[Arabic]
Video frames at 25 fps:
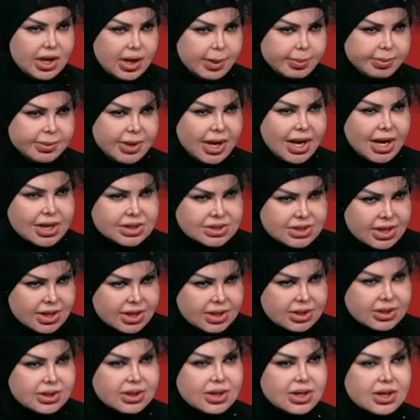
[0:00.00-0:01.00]
ابتلع
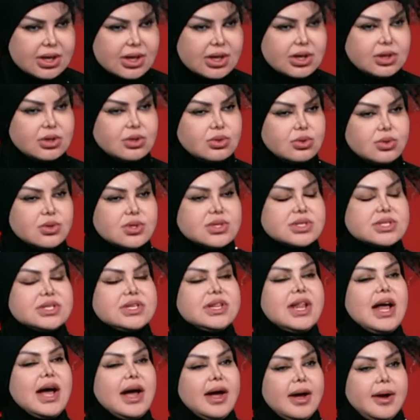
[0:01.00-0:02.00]
سيدنا يونس
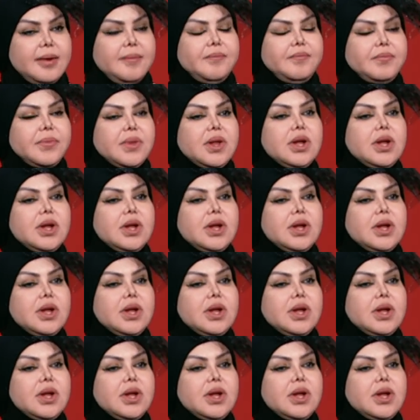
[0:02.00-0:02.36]
لا